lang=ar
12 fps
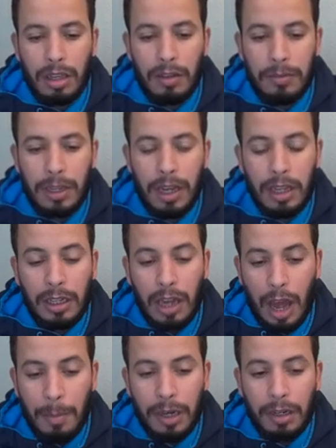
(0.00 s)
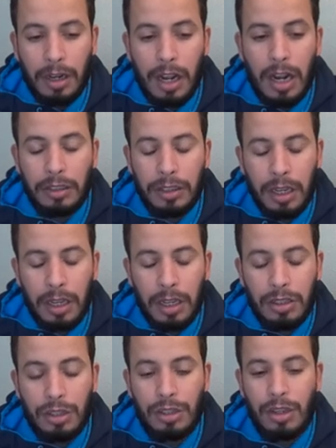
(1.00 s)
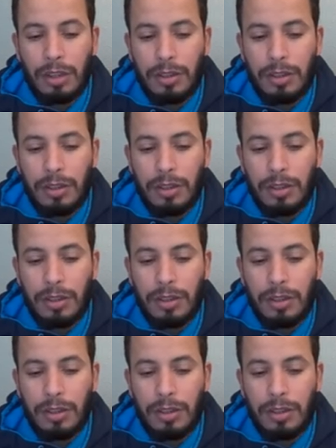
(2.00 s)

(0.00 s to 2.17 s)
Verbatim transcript: في هذا الامر احتاج